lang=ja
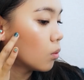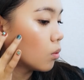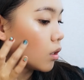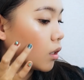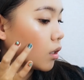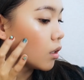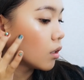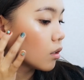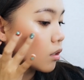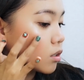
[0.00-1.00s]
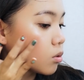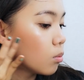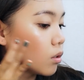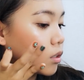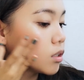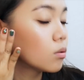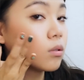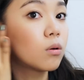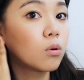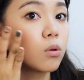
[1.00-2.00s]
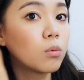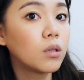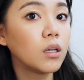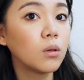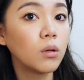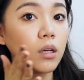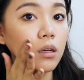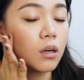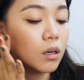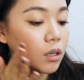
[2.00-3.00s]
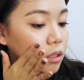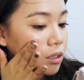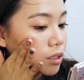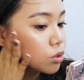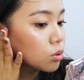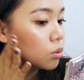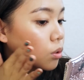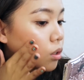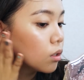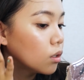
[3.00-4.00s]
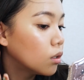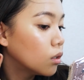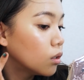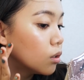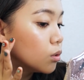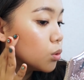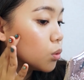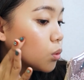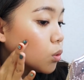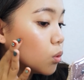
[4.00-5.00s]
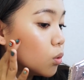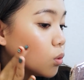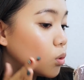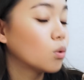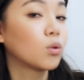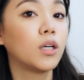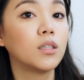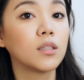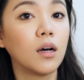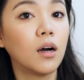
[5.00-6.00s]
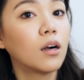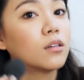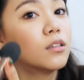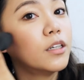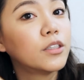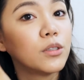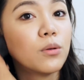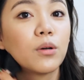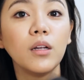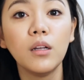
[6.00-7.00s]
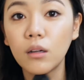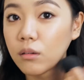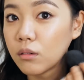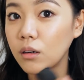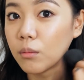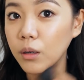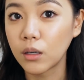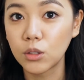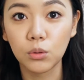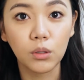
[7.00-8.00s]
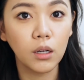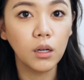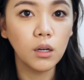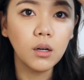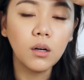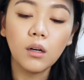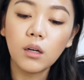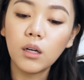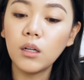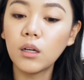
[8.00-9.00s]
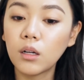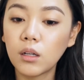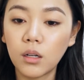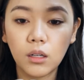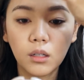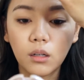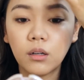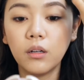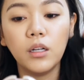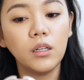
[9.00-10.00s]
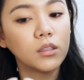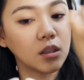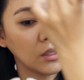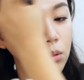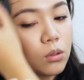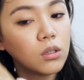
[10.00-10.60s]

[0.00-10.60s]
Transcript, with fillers: ここね、私友達のね、子供に昨日引っかかれてね、ちょっと、ちょっと傷があるんですよ。気になるカメラ上で。気にならないんだったらいいんですけど、